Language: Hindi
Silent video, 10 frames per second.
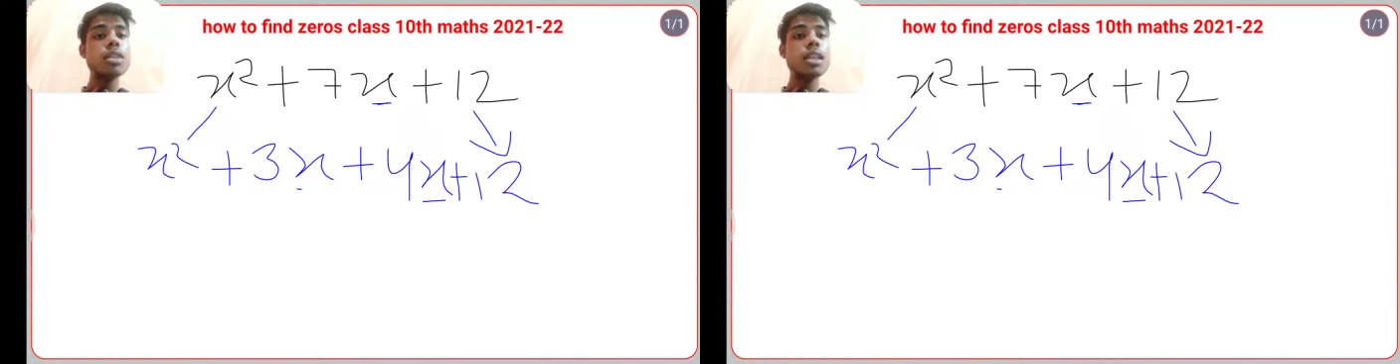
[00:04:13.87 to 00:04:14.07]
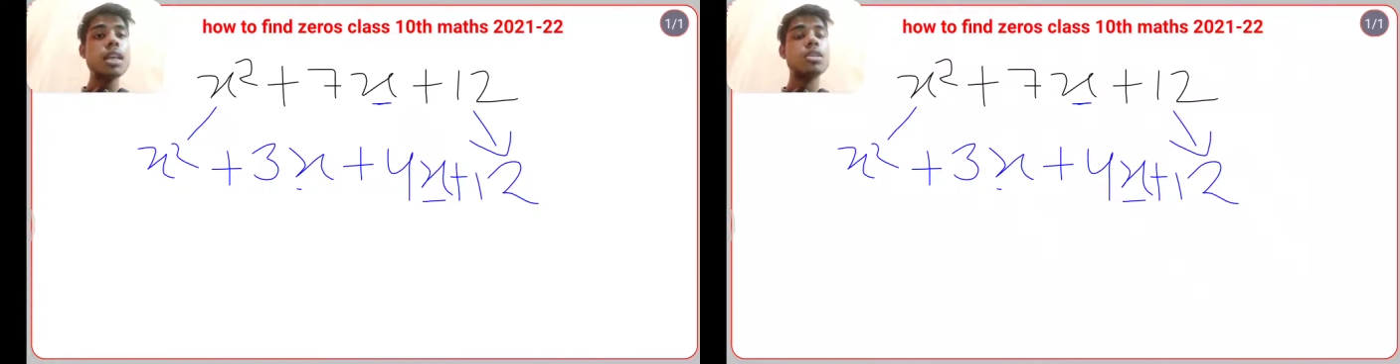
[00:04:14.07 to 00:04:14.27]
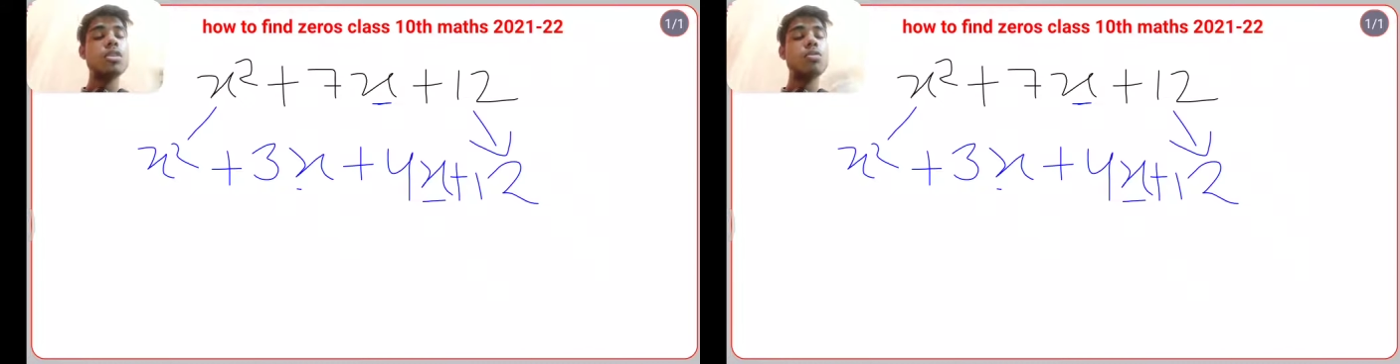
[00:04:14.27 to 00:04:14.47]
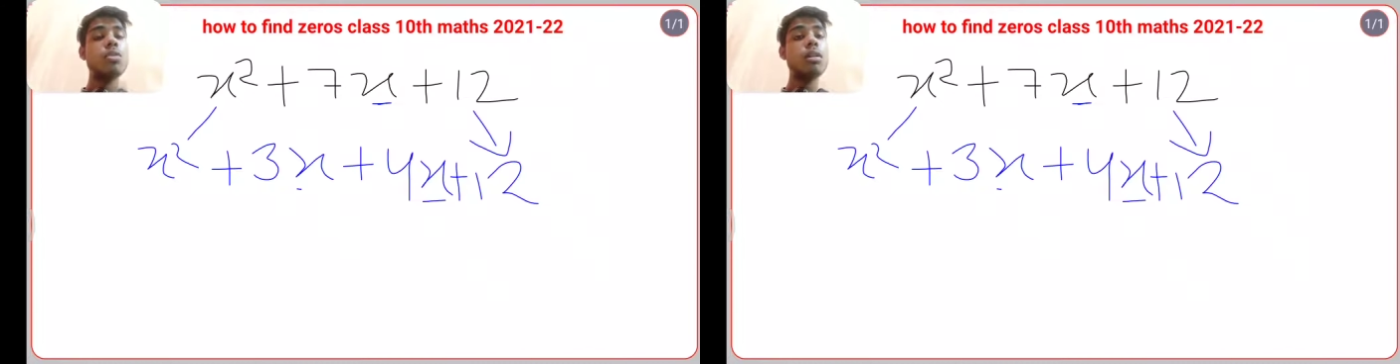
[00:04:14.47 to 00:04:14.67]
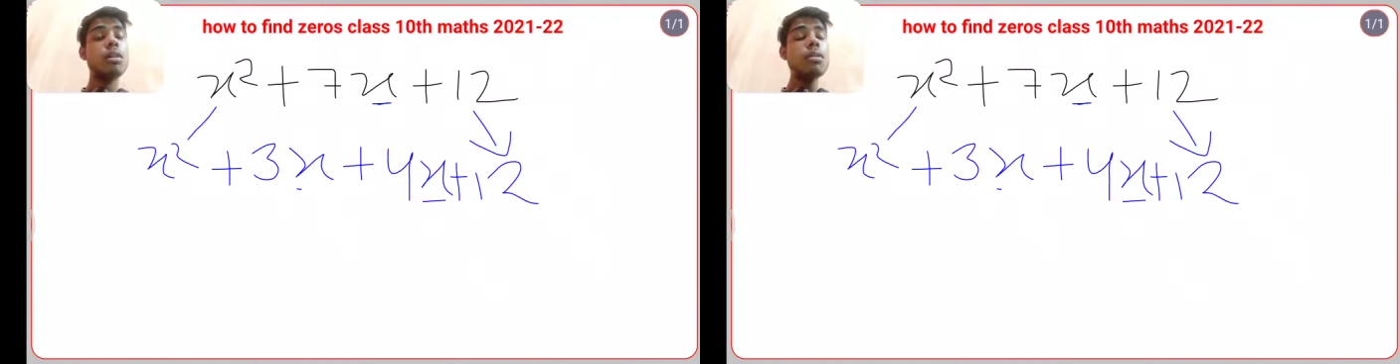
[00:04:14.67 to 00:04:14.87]
साथ एक्स
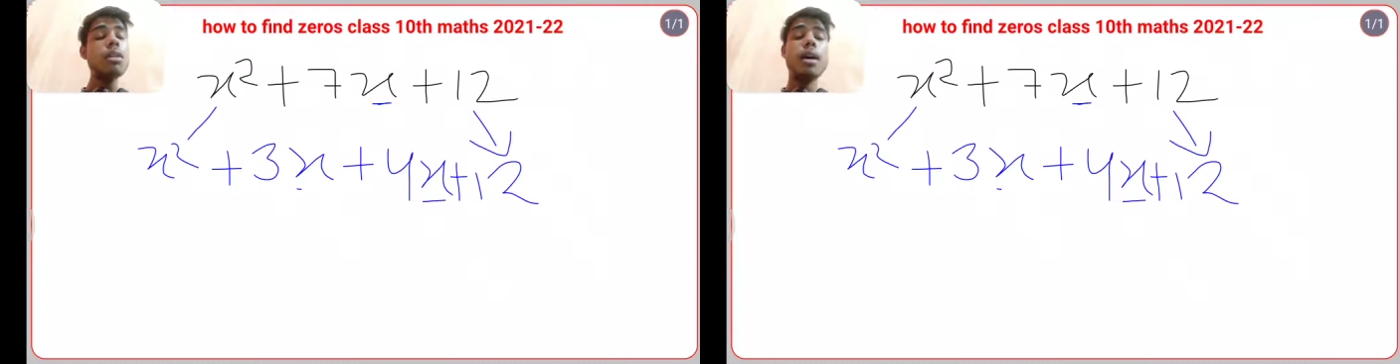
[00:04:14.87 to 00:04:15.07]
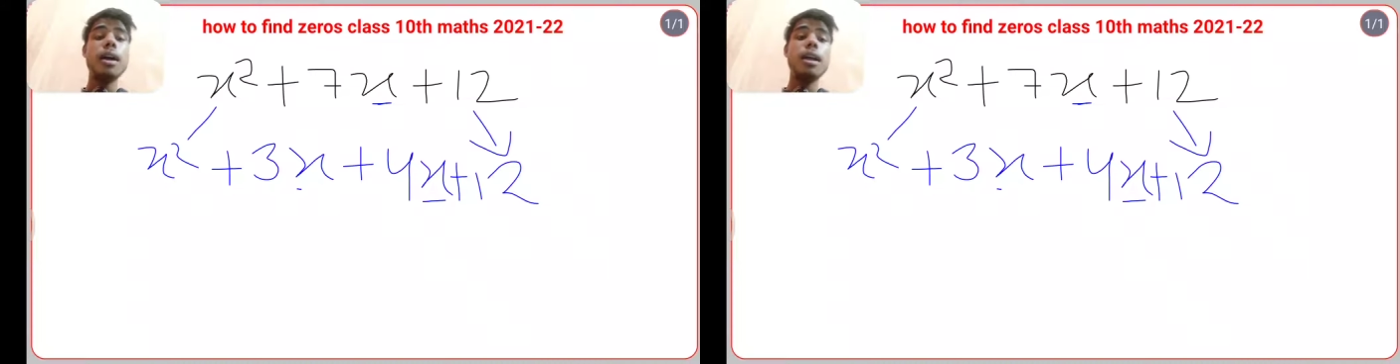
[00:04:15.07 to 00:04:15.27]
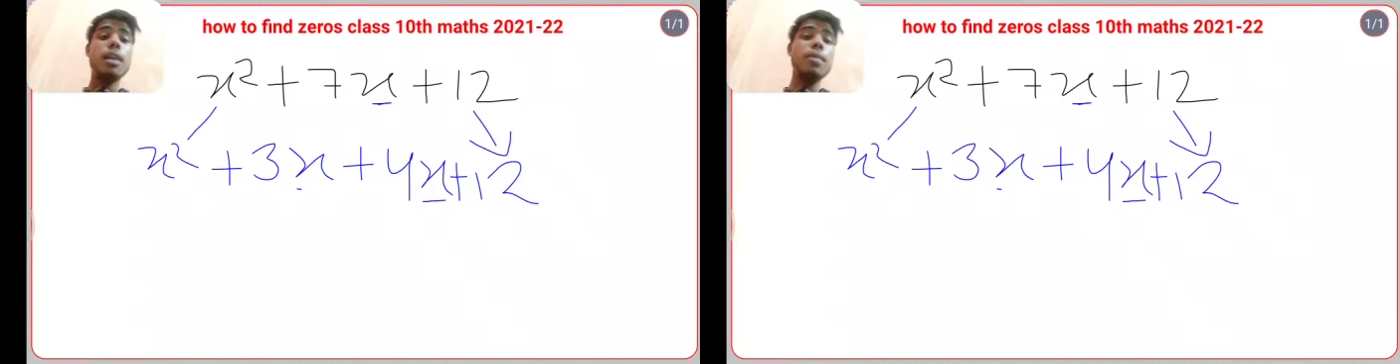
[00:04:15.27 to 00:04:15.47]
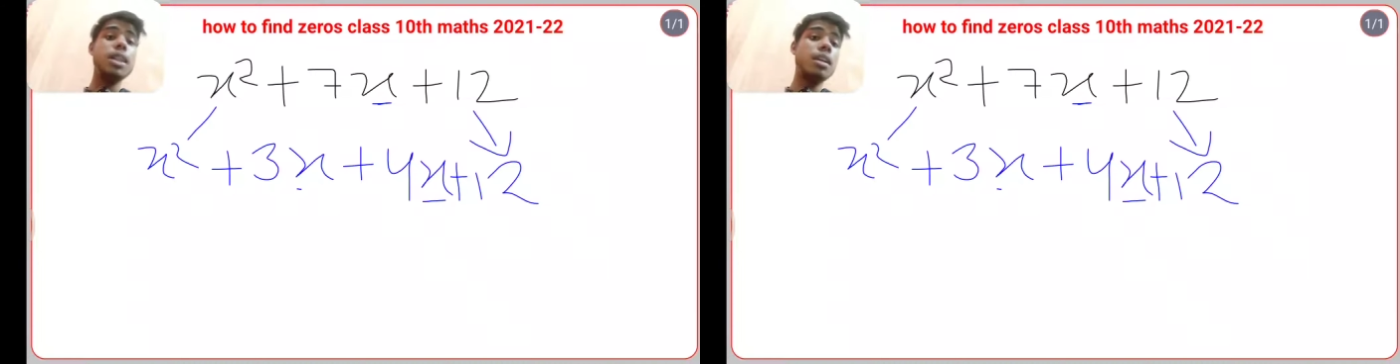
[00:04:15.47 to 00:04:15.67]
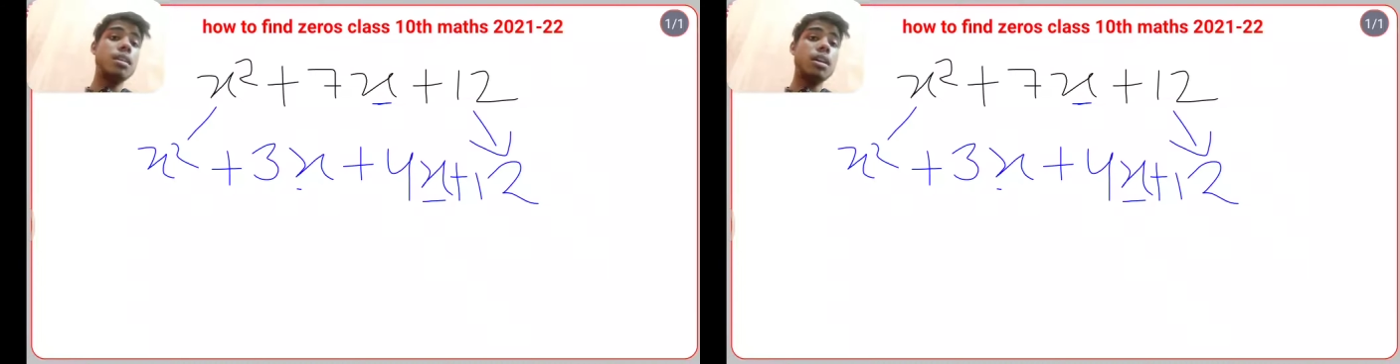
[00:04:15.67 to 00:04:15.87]
ज़रूर आएगा ये बात
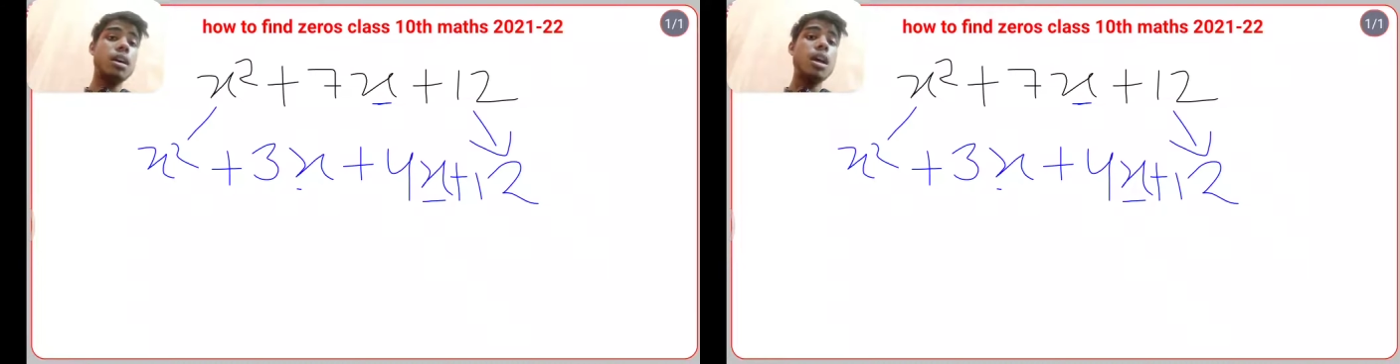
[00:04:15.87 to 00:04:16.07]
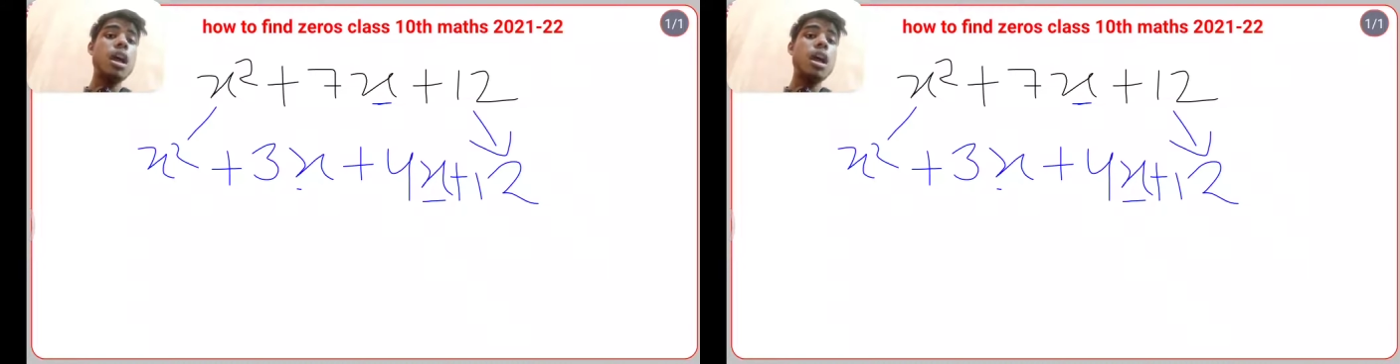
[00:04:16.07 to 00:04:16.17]
ध्यान रखना